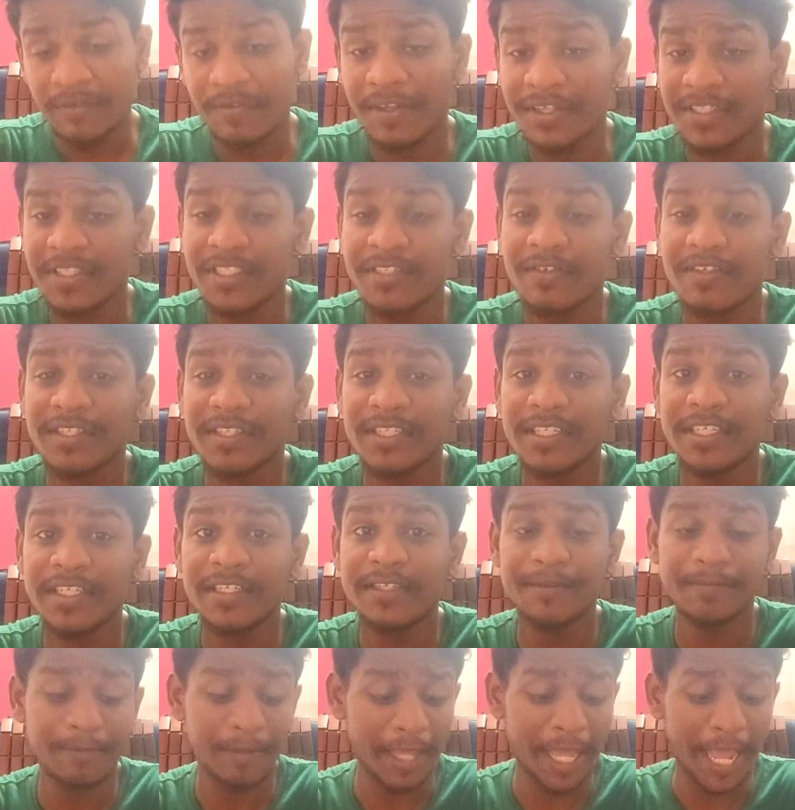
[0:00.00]
ஃபஸ்ட்டு வந்து
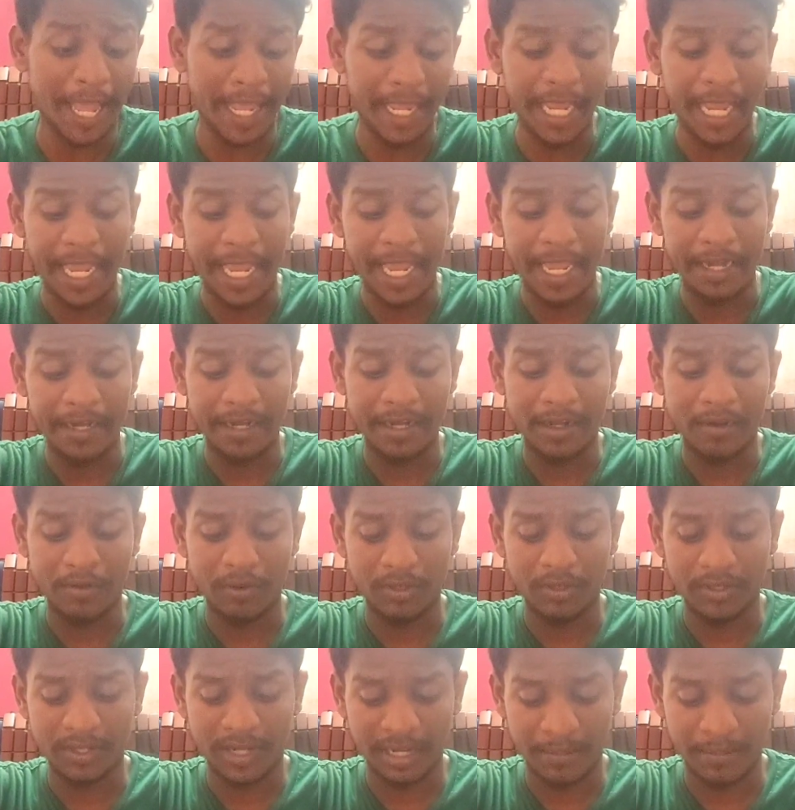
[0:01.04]
என்னென்ன
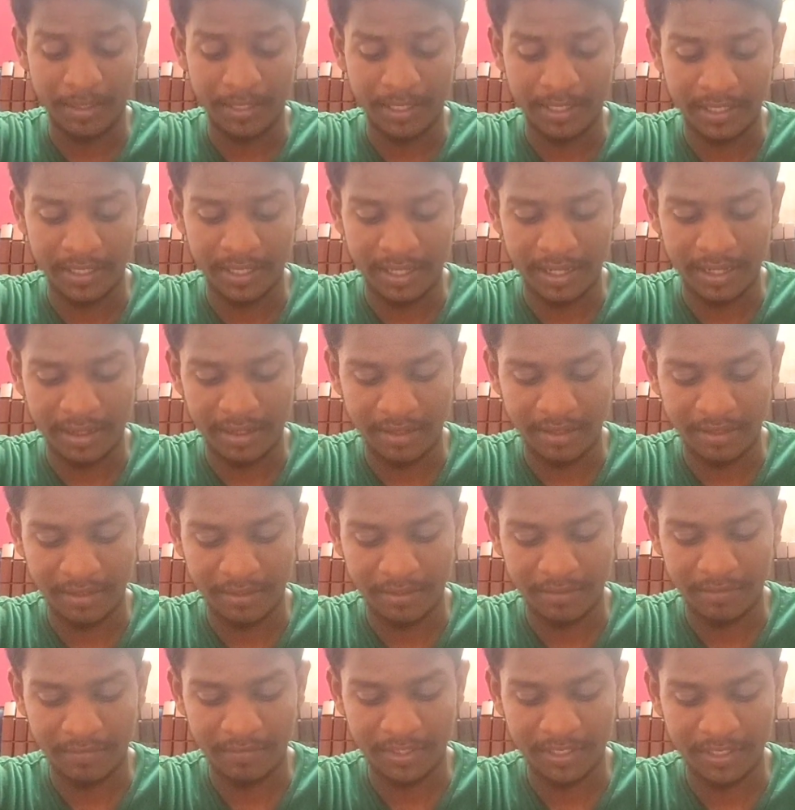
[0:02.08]
கொடுத்துக்கிறாங்க பார்த்தீங்கன்னா
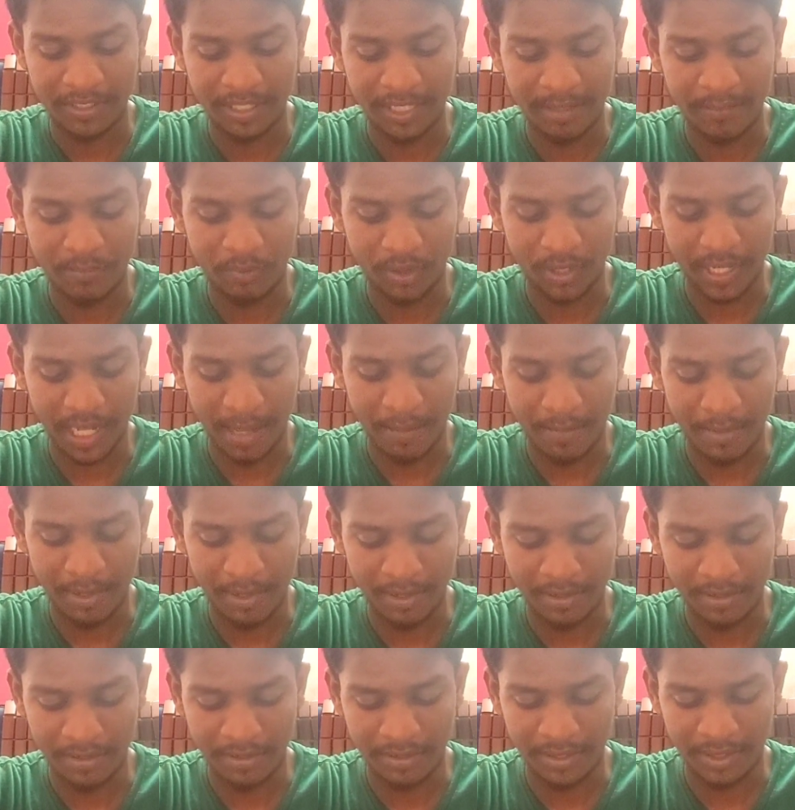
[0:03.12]
ஃபஸ்ட்டே நம்ம ஒரு கேமரா
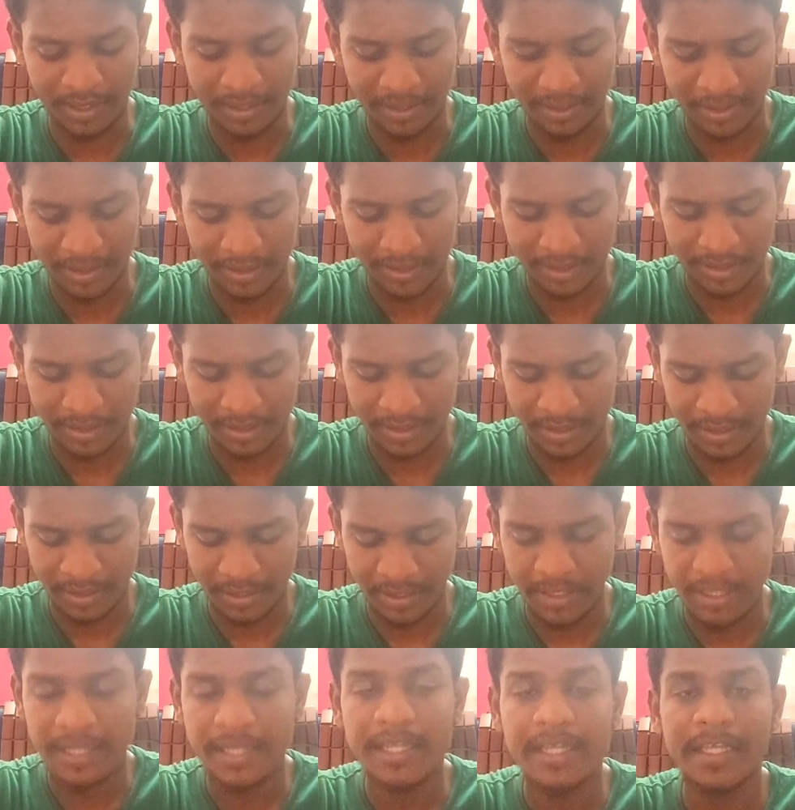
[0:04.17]
எடுத்துடலாம்
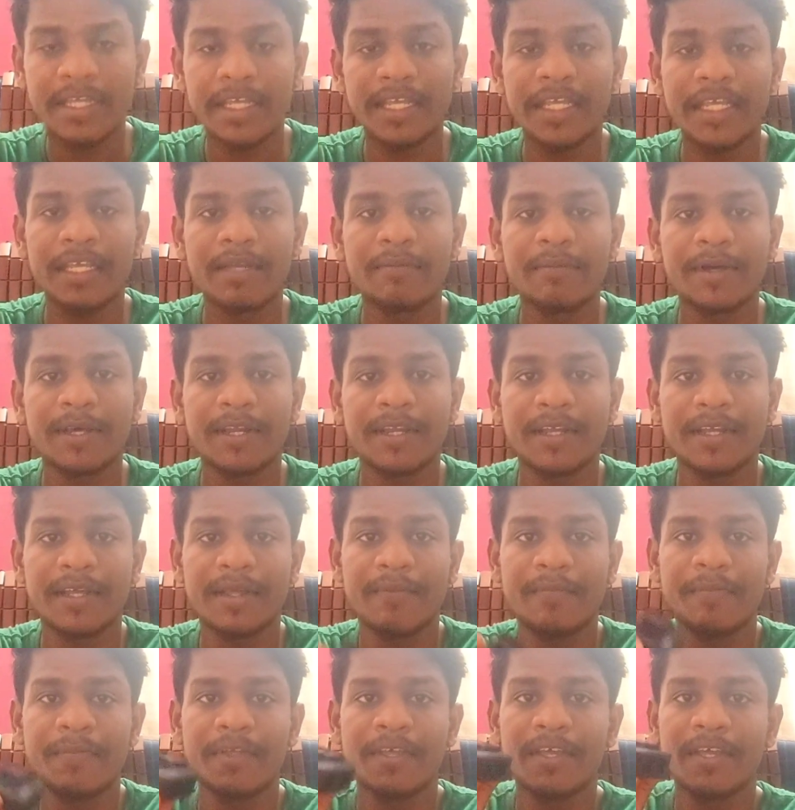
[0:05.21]
பாருங்க
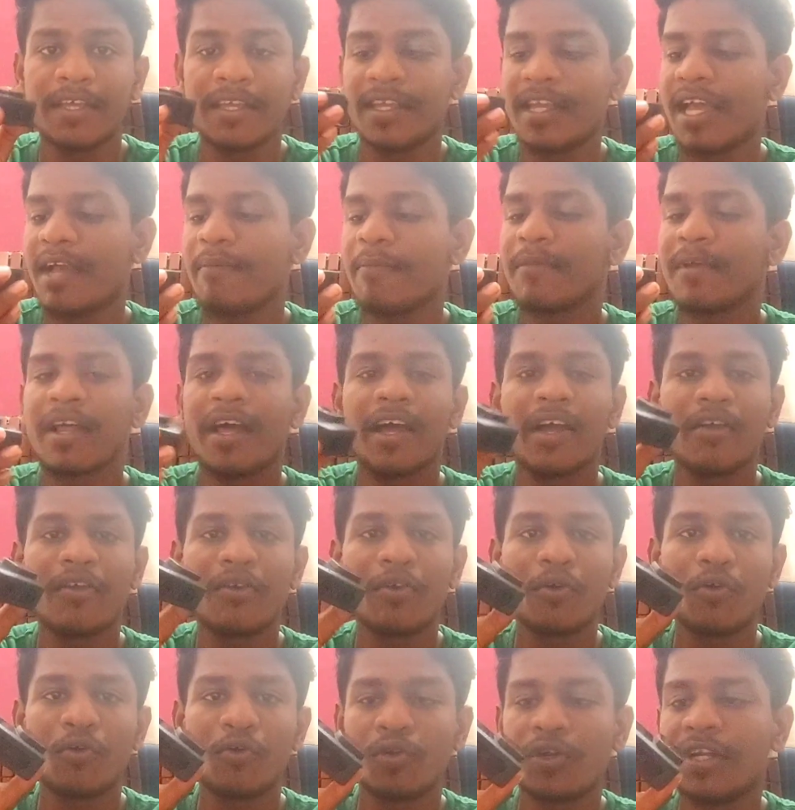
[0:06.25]
கேமரா
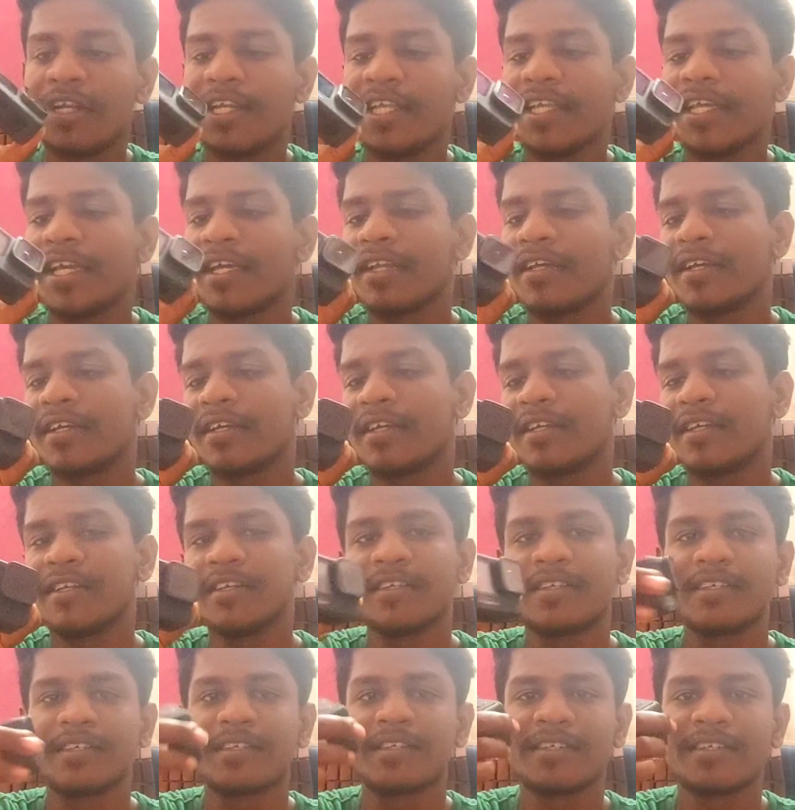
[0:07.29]
எவ்வளோ குட்டியாக இருக்குது
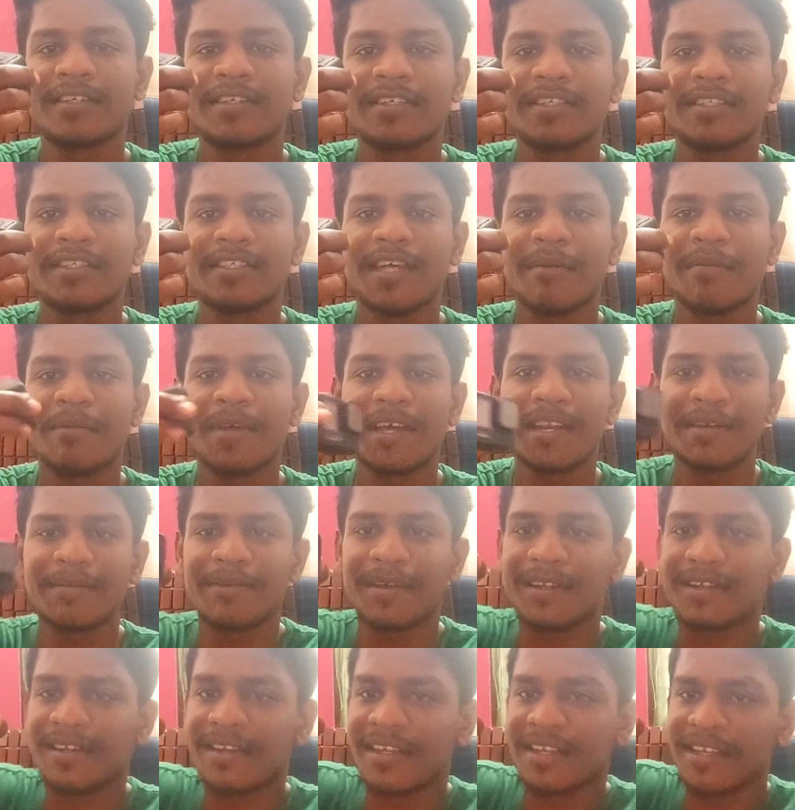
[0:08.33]
செம்மையாக
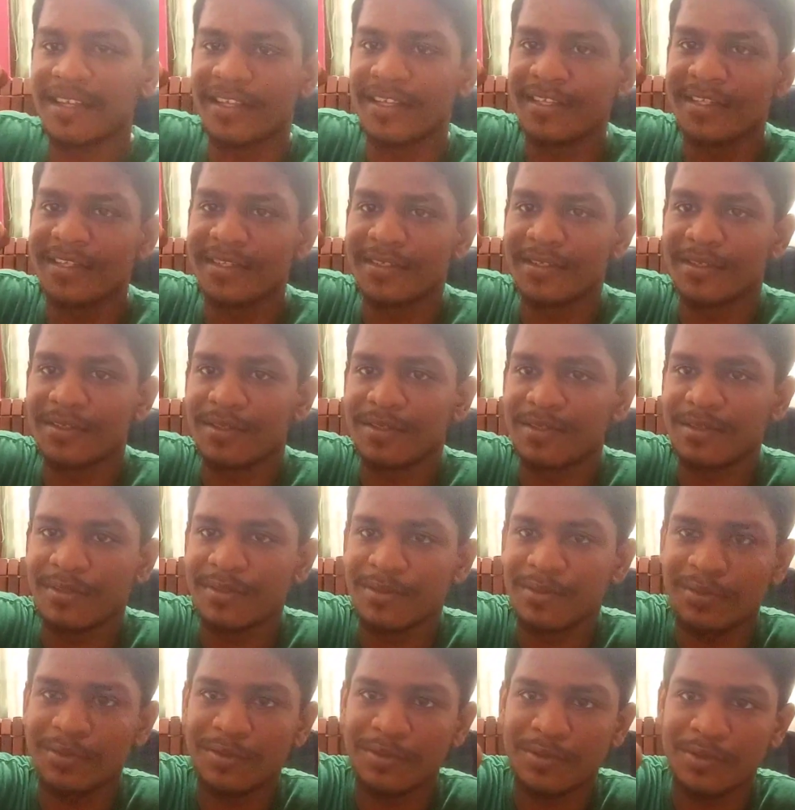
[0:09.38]
இருக்கு பாருங்களேன்
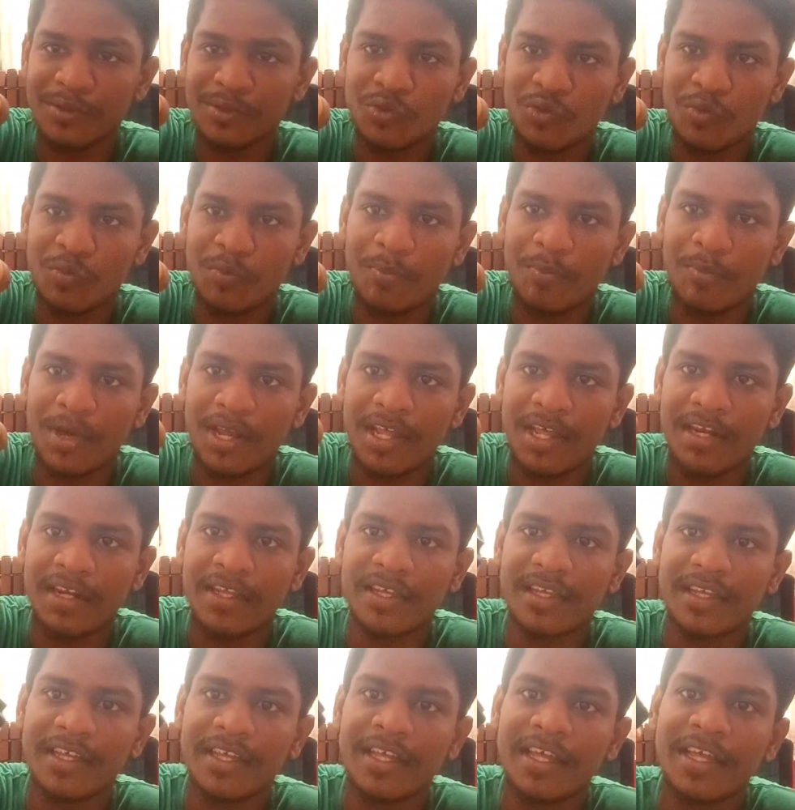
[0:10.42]
சூப்பராக
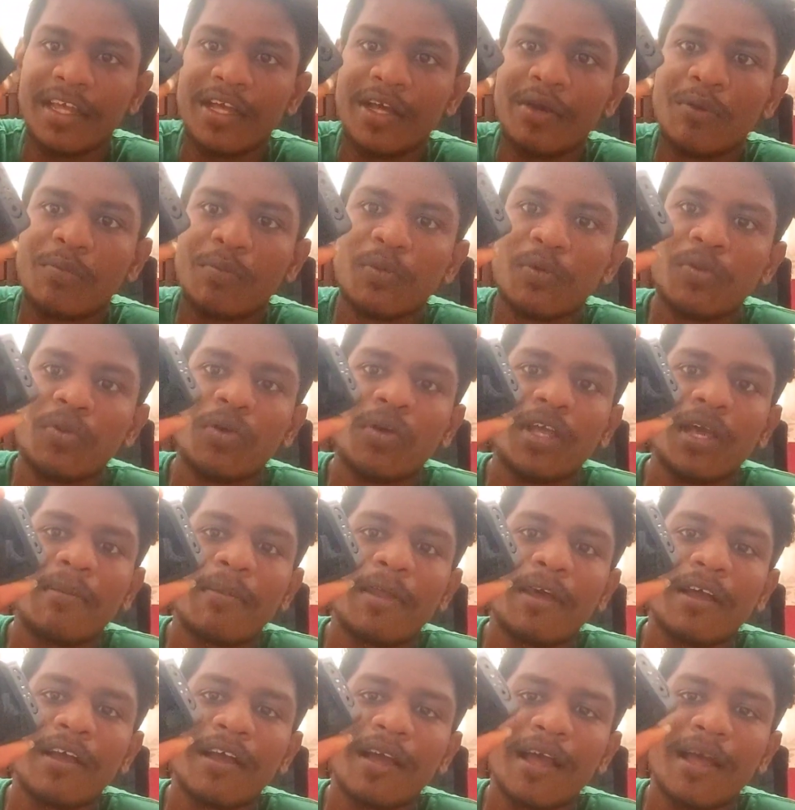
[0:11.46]
இருக்குது புது
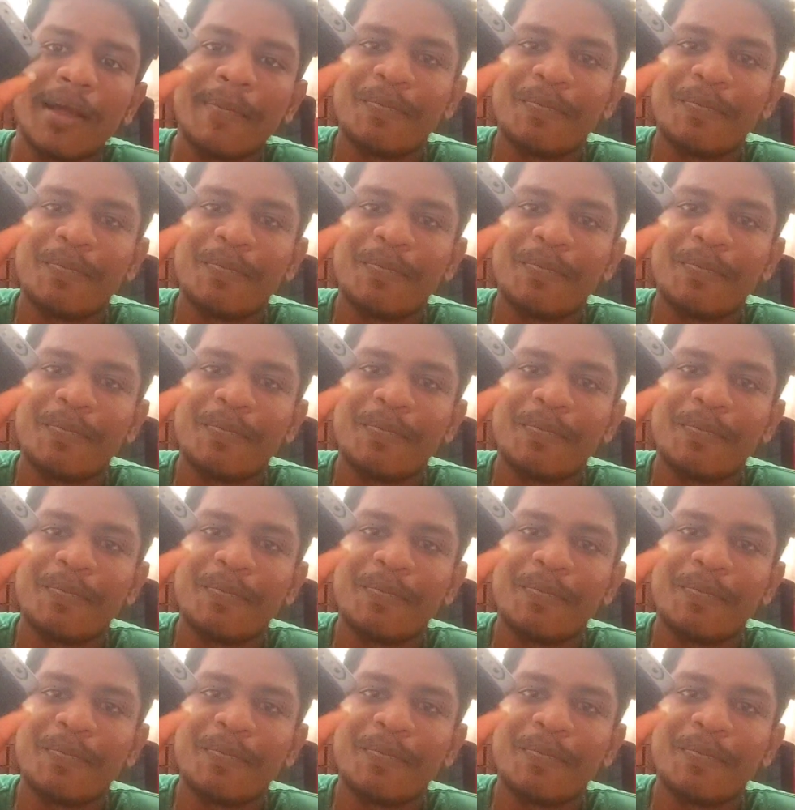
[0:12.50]
கேமராங்க